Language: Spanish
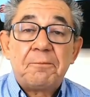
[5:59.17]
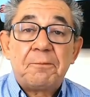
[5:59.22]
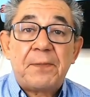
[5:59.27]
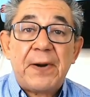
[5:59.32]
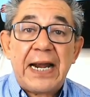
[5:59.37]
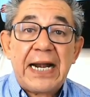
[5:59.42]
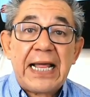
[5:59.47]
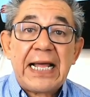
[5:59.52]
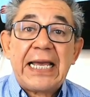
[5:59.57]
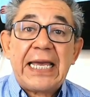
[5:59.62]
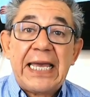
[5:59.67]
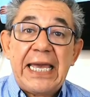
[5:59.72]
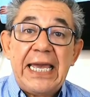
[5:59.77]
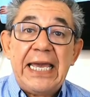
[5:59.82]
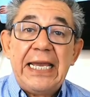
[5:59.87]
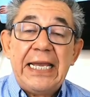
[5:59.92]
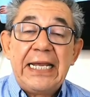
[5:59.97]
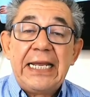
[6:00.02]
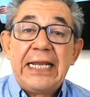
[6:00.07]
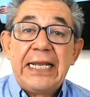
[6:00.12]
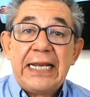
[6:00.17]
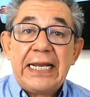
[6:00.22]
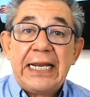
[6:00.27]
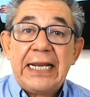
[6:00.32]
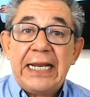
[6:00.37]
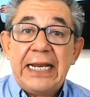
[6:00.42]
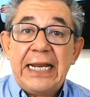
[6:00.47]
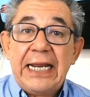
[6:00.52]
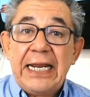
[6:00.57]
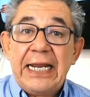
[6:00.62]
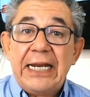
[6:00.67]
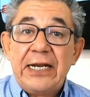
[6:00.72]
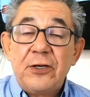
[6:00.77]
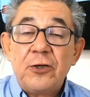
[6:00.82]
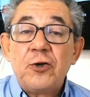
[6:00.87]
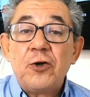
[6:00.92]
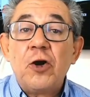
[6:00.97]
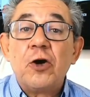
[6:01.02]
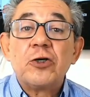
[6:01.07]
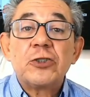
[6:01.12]
para que eh,
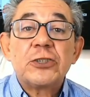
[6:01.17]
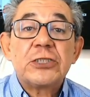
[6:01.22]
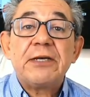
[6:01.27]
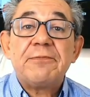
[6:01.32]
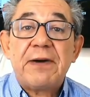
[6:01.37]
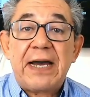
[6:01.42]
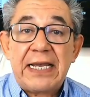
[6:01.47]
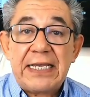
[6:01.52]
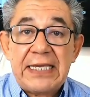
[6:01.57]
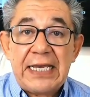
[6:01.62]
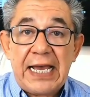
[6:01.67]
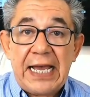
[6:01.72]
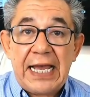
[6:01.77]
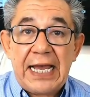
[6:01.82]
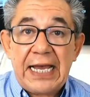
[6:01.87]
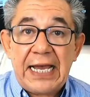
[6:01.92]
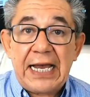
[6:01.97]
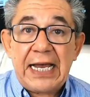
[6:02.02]
no se vaya